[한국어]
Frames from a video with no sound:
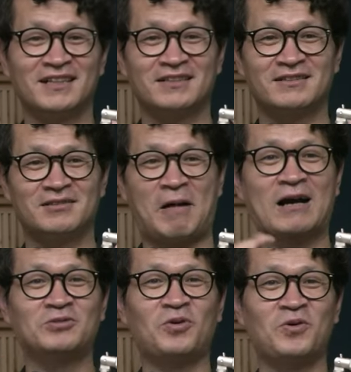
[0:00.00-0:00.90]
그
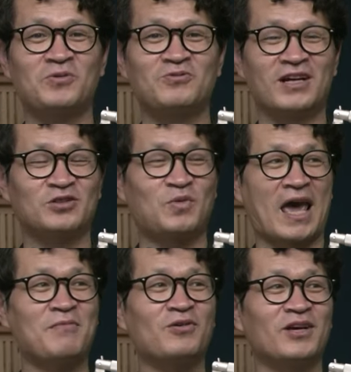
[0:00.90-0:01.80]
방송국에서 좀
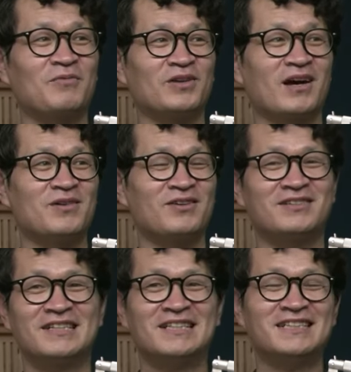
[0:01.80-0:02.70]
애먹은 게
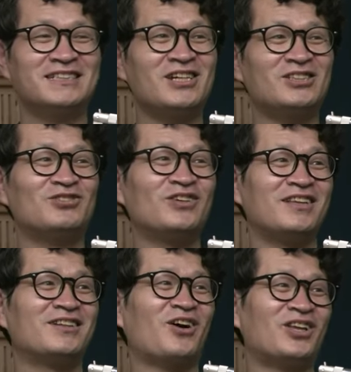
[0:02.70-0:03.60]
뭐냐면 쓸 수
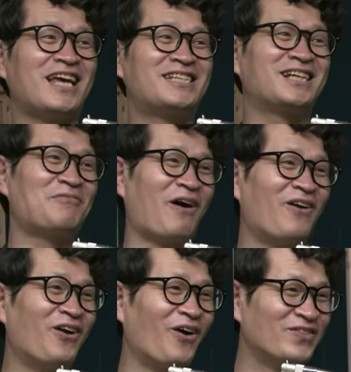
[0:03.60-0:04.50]
있는 컨텐츠가
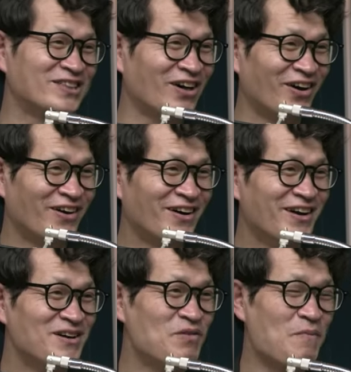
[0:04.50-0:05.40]
별로 없어. 없어.
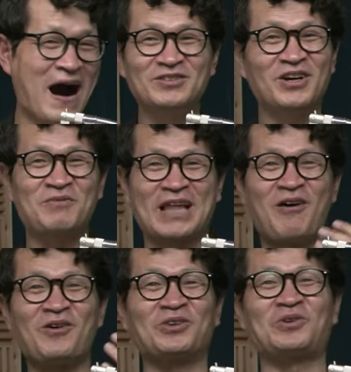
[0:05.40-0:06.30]
뭐 방송에 뭐
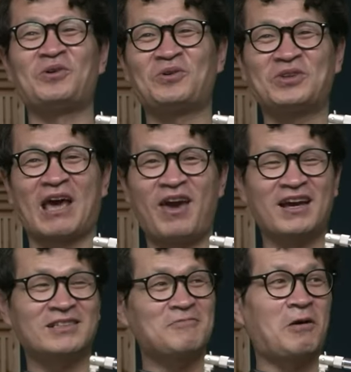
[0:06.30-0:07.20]
나온 것도 없고 대외 네.
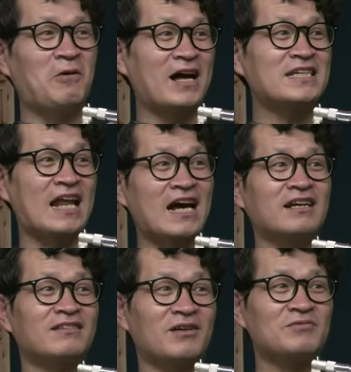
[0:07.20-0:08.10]
행사를 별로 하지
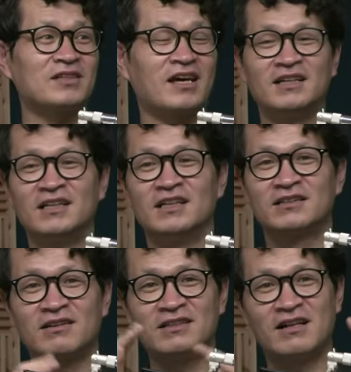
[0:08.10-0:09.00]
않았기 예. 때문에
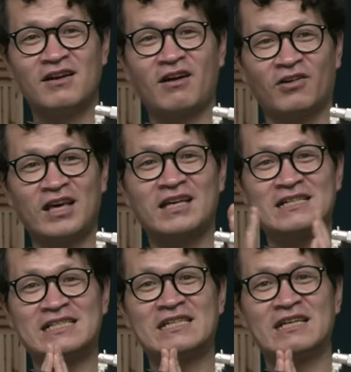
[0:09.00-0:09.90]
그런 일련의 언행
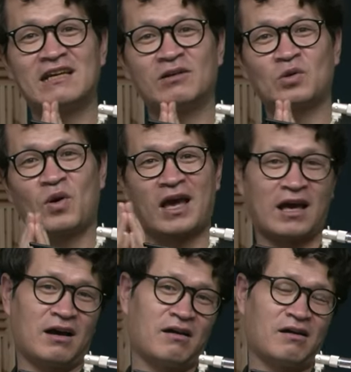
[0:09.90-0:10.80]
일치 또
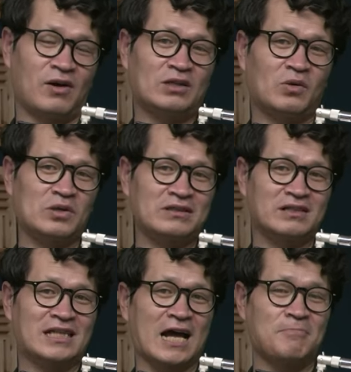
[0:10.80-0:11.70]
어,
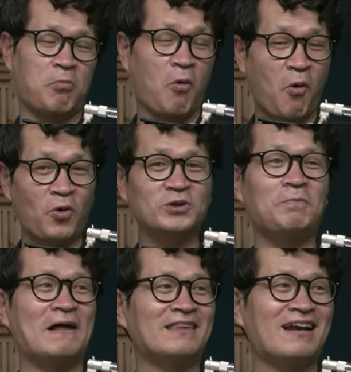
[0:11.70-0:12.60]
활동들을 다 보고서
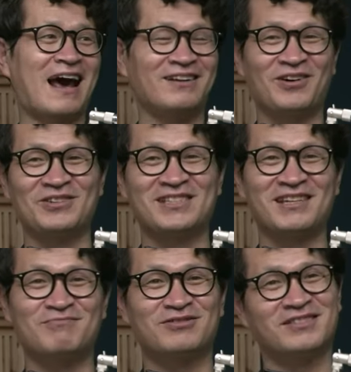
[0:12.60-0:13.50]
판단하는
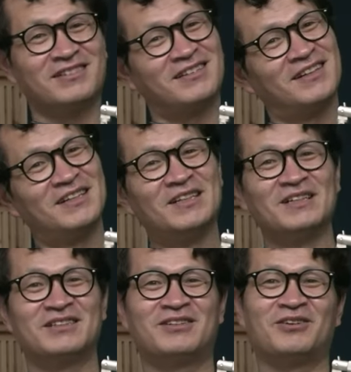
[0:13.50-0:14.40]
거지 무슨
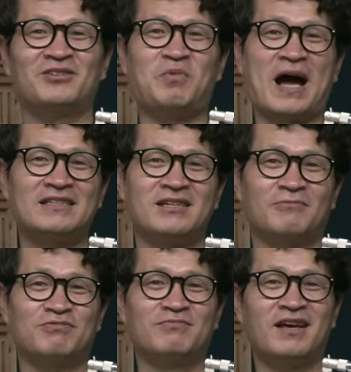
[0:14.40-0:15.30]
그거를 한
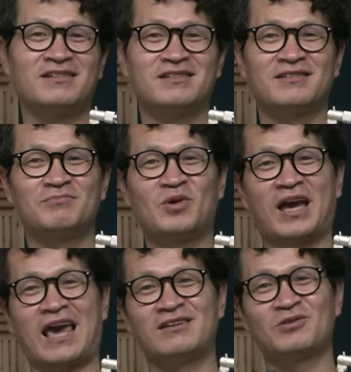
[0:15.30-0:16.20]
작품 내지는 뭐
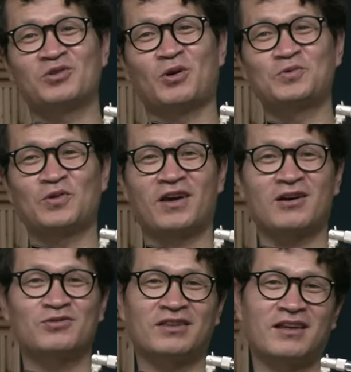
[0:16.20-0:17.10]
개인적으로
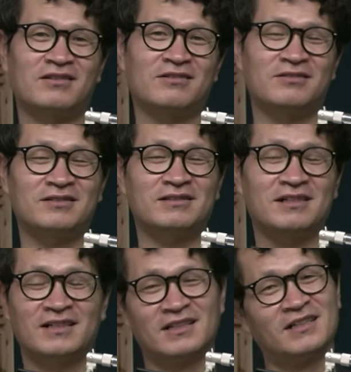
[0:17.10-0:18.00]
접촉해가지고 했다는 거는
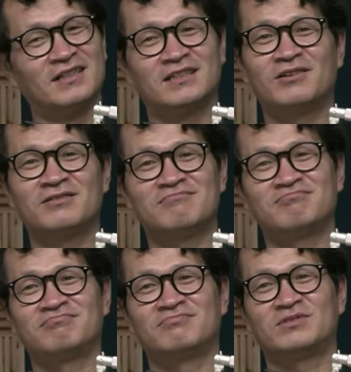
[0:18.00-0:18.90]

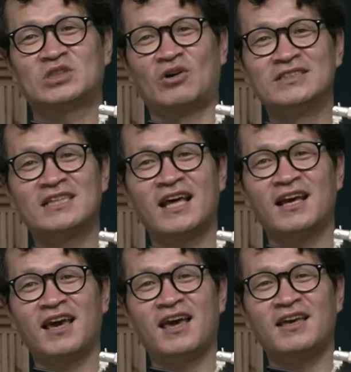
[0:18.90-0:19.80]
이거는 전
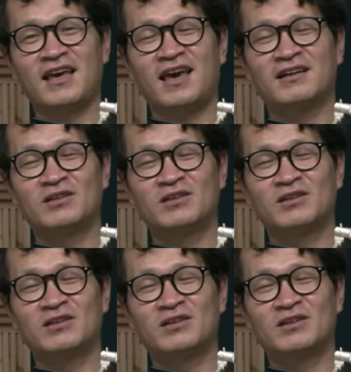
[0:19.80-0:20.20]
세계에